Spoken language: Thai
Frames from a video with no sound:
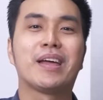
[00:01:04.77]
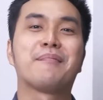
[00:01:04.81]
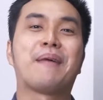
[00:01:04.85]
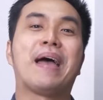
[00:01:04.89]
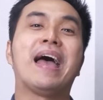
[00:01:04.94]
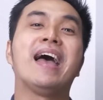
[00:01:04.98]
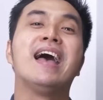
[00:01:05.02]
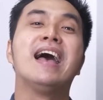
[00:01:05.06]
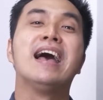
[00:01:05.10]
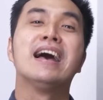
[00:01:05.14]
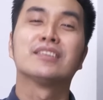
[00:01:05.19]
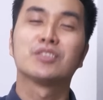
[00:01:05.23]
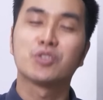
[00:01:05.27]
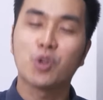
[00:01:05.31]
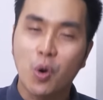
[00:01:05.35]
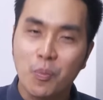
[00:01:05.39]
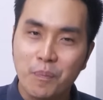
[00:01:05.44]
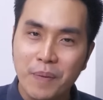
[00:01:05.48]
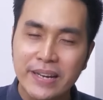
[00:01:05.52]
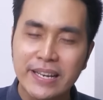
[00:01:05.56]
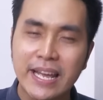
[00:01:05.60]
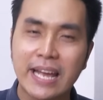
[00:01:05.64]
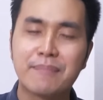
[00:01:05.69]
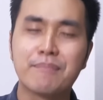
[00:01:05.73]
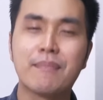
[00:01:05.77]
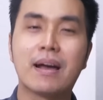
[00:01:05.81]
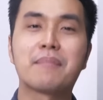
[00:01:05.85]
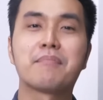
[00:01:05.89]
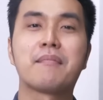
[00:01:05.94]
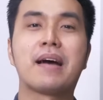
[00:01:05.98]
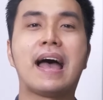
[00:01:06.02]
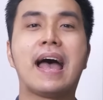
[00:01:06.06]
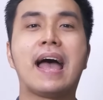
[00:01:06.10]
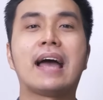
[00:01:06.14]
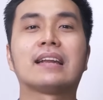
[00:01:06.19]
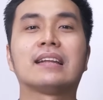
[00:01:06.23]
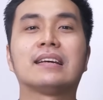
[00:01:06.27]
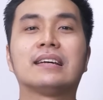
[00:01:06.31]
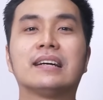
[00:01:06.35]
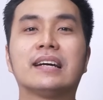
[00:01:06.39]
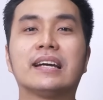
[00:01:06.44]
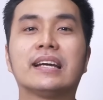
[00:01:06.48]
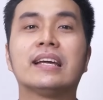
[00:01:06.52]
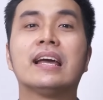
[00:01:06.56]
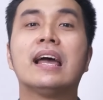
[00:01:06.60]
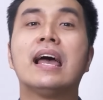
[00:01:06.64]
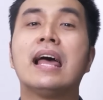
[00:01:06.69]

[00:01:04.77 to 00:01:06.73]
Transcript: ใช่ไหมตรงประเด็นมากๆเลย